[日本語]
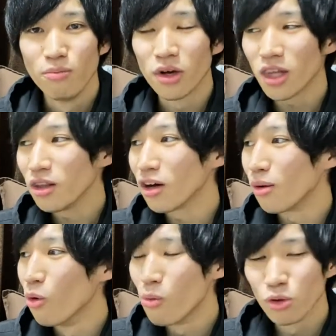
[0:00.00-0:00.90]
またなん
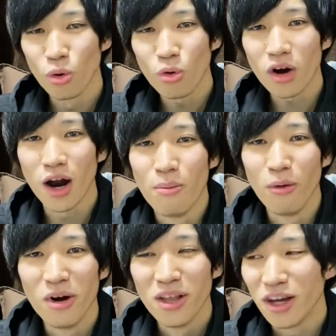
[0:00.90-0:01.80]
か桃どこから
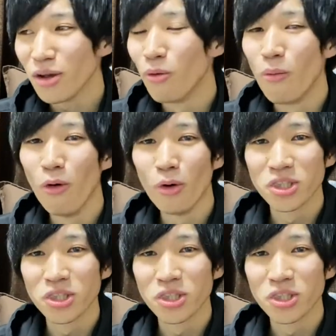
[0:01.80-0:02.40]
もなんで桃を